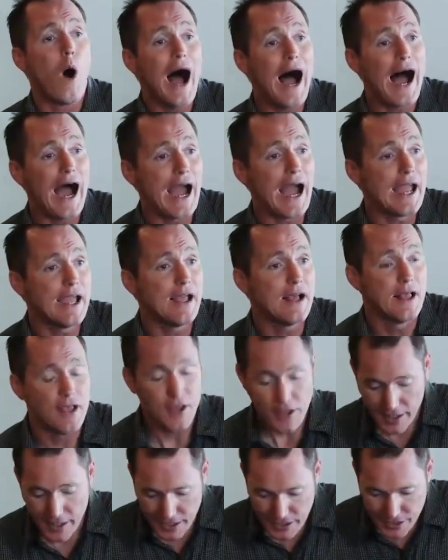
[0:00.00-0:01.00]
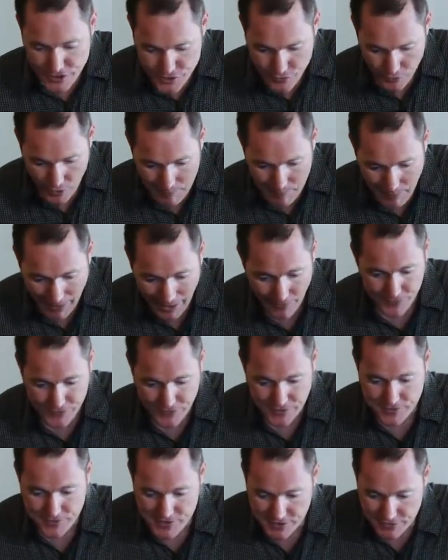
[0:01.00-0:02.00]
Por que o
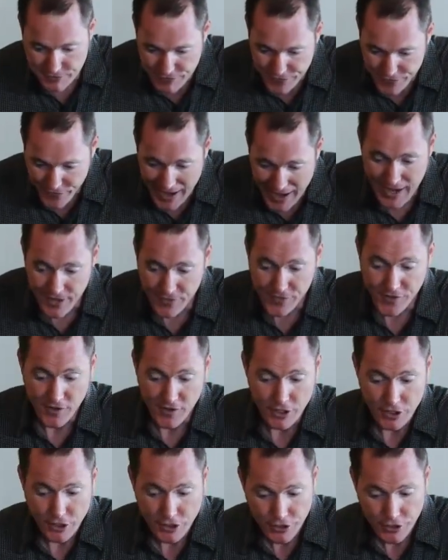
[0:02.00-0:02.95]
arrependimento e a fé